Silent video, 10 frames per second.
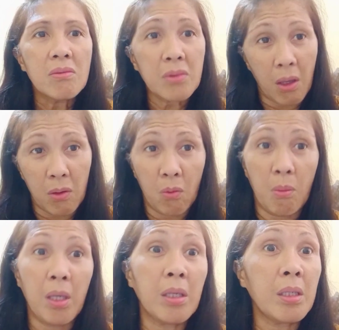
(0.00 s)
Tayo
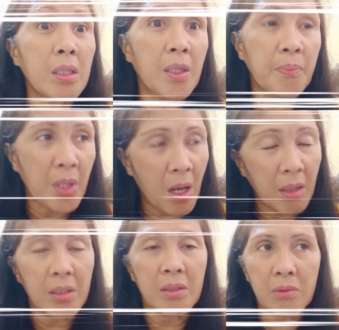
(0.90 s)
nangyayarap
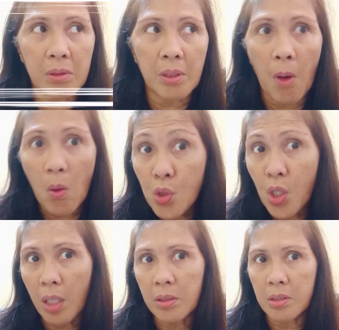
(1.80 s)
na lang sa kanila. So,
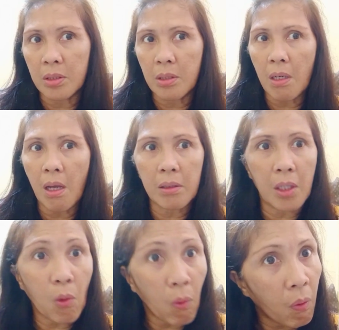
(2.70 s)
ako
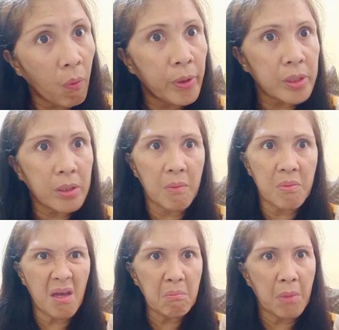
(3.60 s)
din overtime
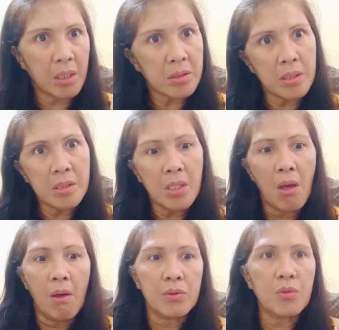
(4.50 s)
yan mga sis.
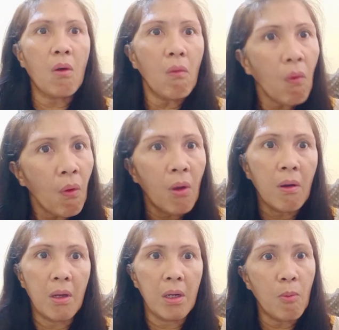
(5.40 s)
Naku,
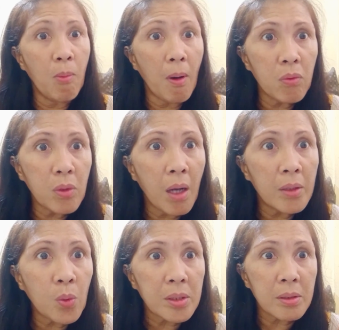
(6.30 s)
alam mo ba kung
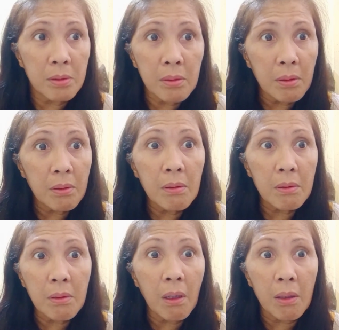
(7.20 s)
gaano ka
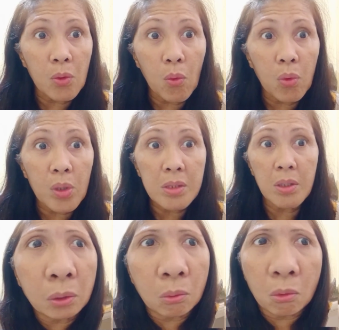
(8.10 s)
anong oras
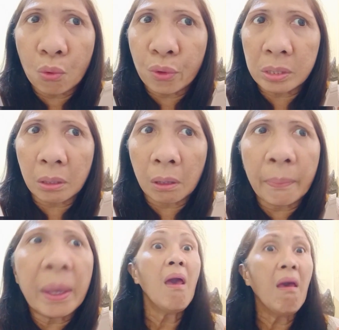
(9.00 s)
na yan umuwi sa gabi?